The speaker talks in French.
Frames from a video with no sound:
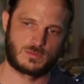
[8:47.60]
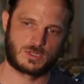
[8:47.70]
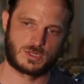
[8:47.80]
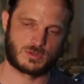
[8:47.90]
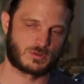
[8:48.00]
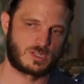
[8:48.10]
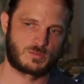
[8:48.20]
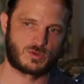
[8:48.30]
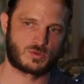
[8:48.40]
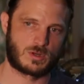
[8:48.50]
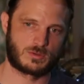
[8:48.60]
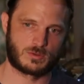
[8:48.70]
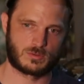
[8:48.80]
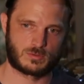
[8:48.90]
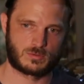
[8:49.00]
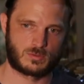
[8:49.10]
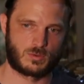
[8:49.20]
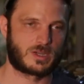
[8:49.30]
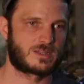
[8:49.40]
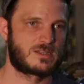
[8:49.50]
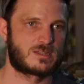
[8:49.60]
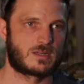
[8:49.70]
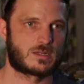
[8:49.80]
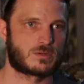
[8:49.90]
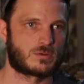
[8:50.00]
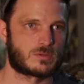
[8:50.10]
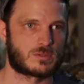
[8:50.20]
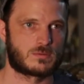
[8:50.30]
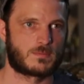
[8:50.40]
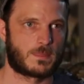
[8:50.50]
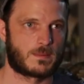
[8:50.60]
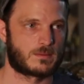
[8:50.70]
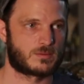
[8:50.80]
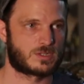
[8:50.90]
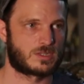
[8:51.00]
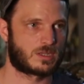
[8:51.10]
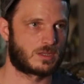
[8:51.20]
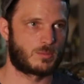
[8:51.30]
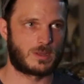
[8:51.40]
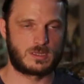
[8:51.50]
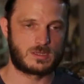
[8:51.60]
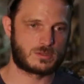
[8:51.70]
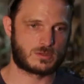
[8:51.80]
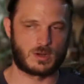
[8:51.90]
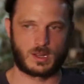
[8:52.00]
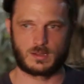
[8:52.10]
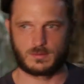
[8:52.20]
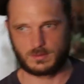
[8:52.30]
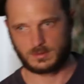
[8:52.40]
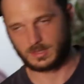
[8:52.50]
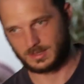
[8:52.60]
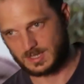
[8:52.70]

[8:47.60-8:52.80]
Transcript: j'ai senti ce besoin de concrétiser les choses. Donc j'étais très nomadique jusque-là, très